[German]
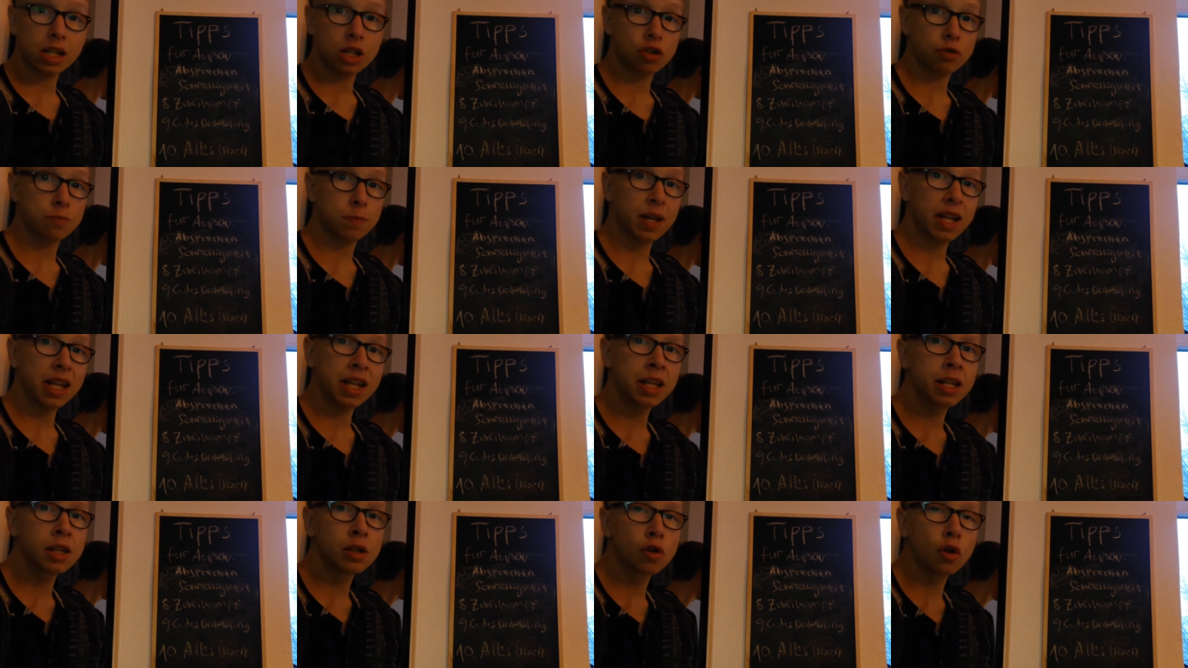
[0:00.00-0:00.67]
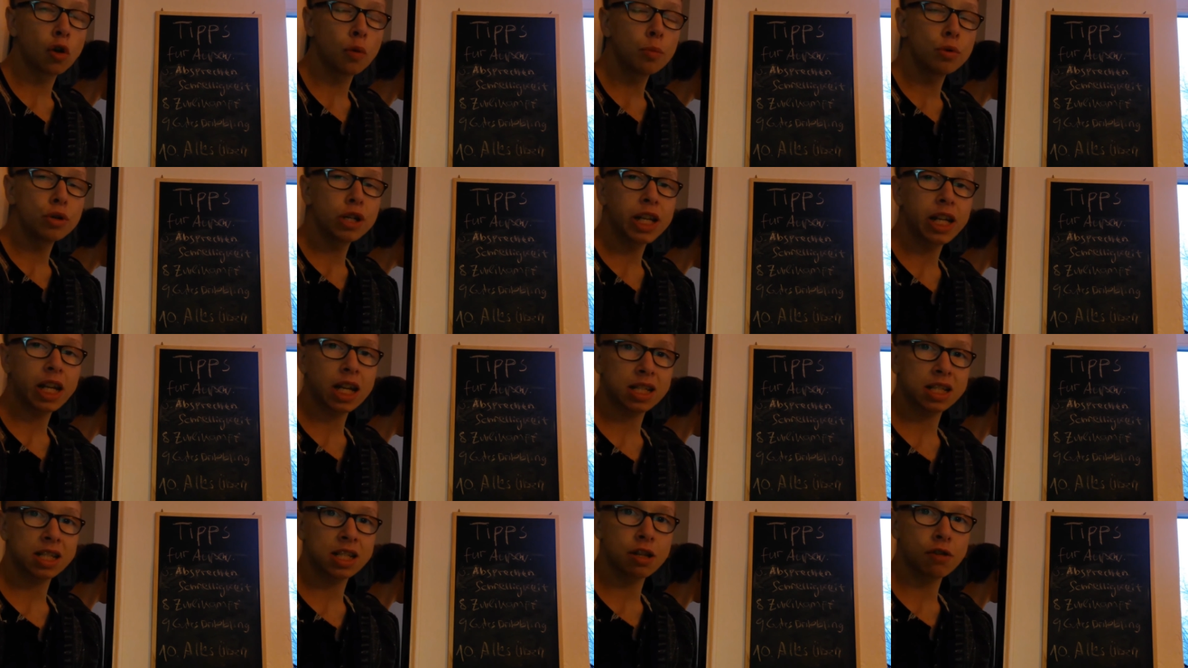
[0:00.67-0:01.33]
sprechen,
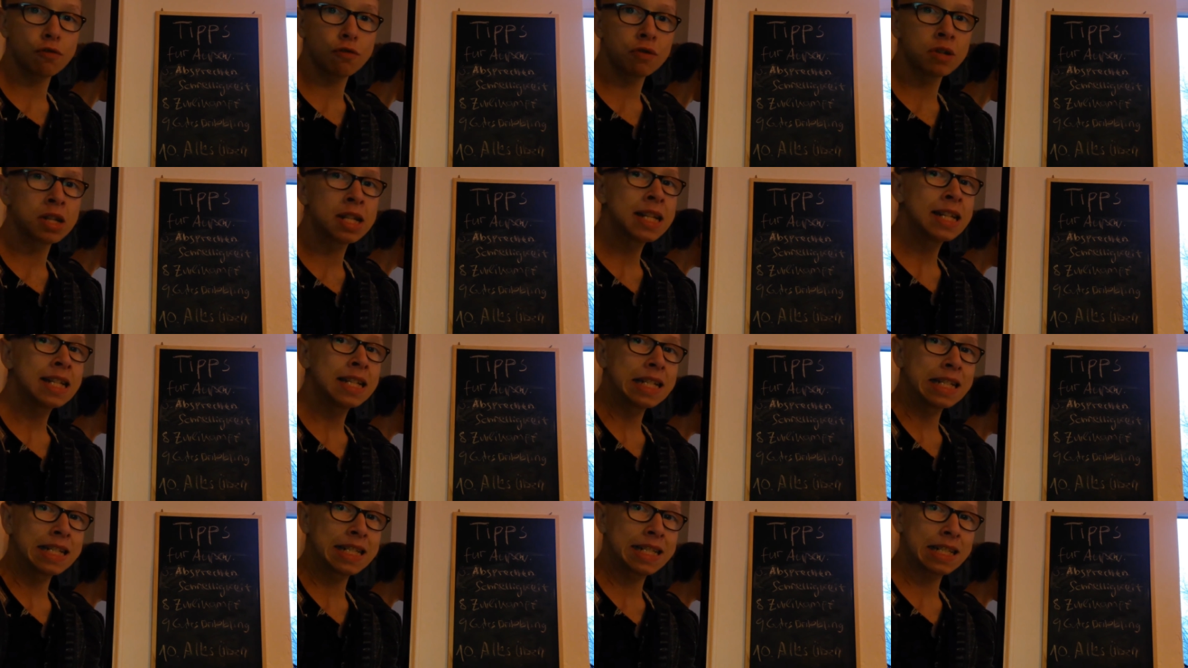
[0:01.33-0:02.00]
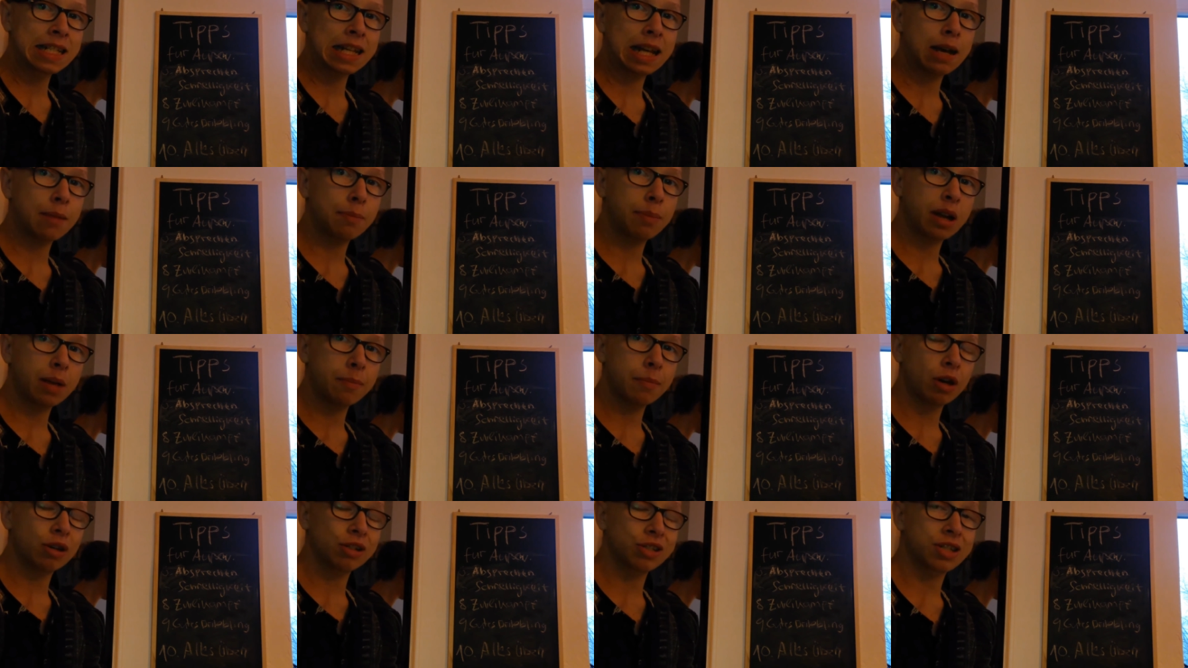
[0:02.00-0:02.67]
Kommunikation ist da
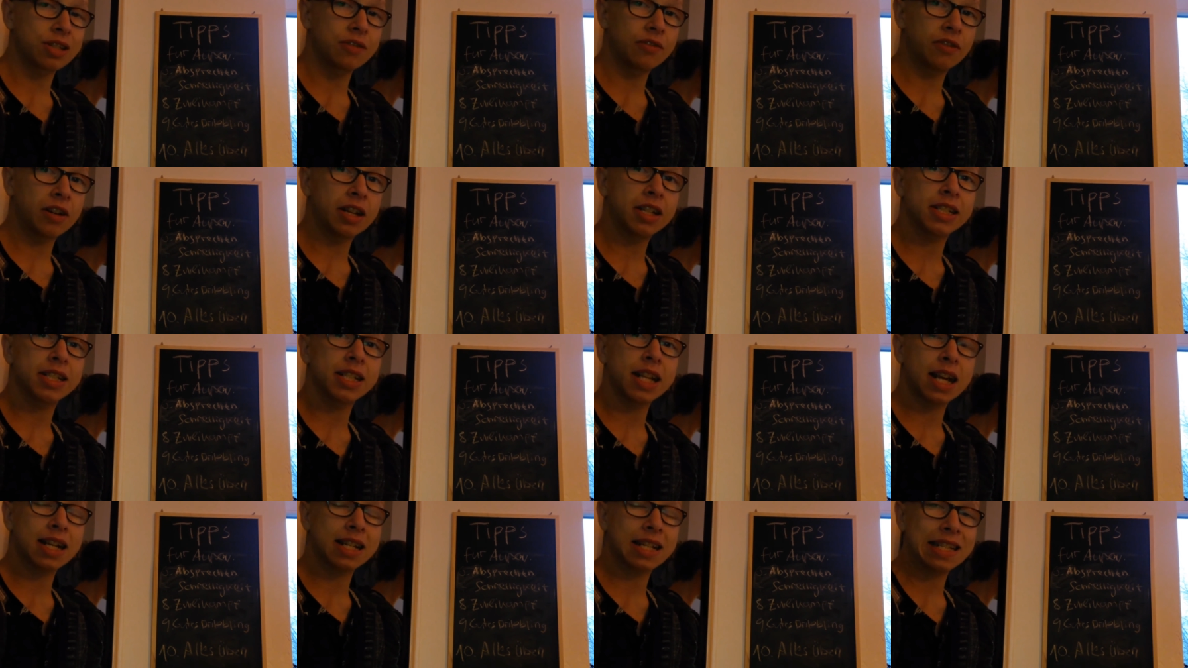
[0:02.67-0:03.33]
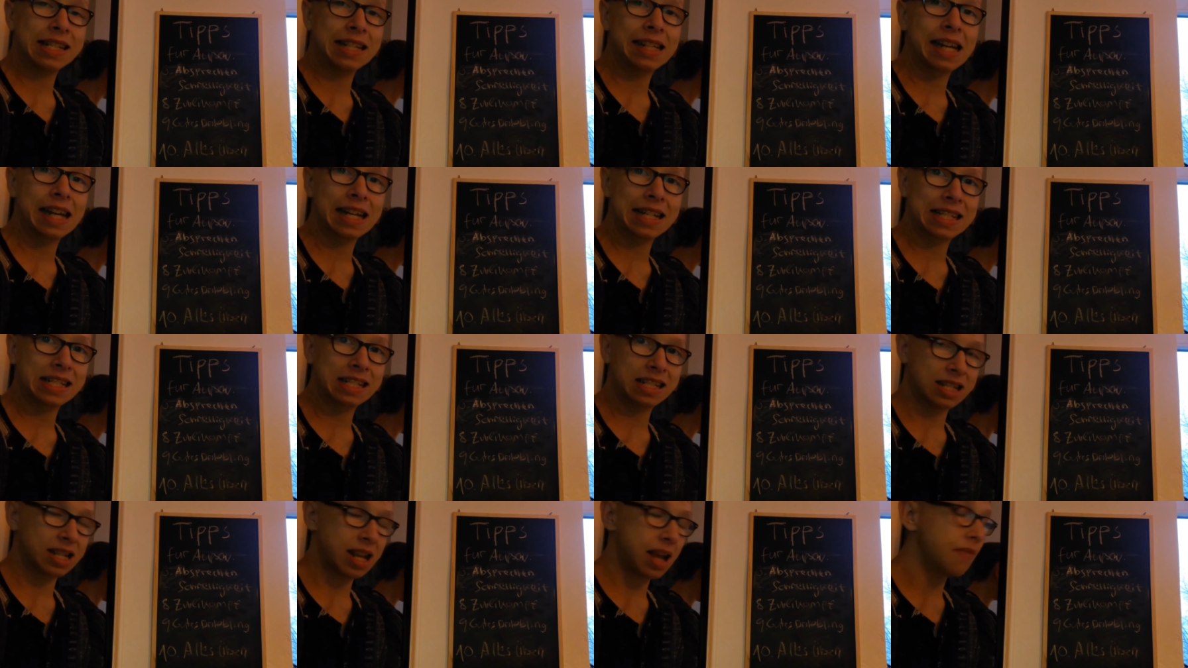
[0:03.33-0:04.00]
beim Außenverteidiger
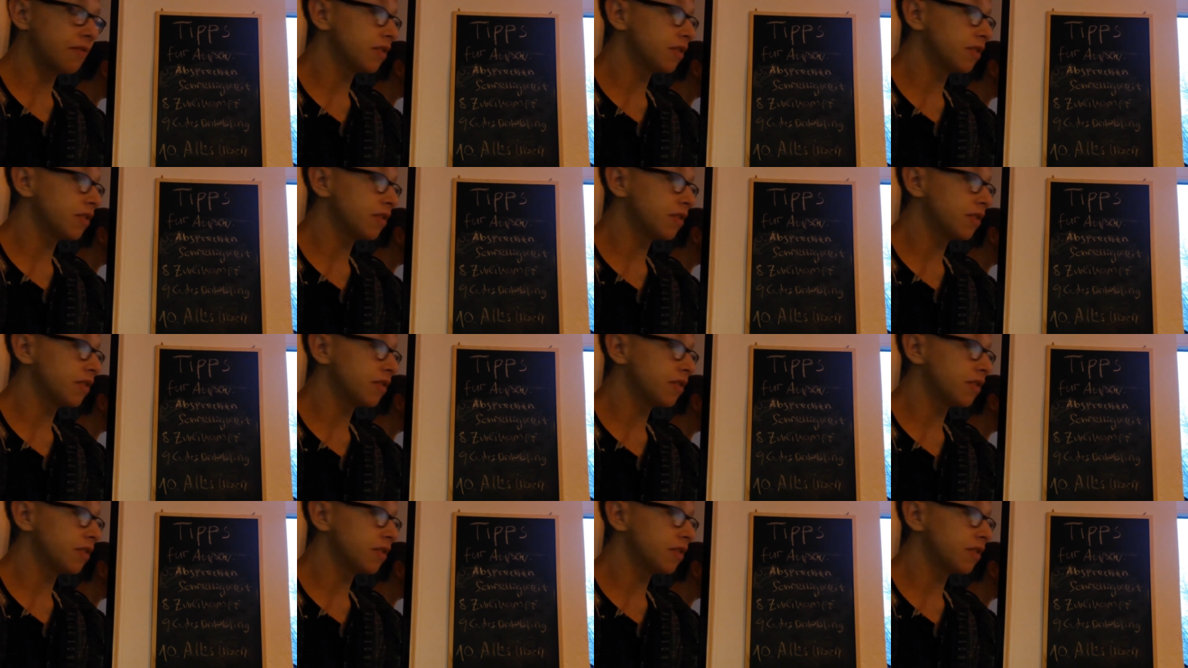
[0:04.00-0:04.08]
sehr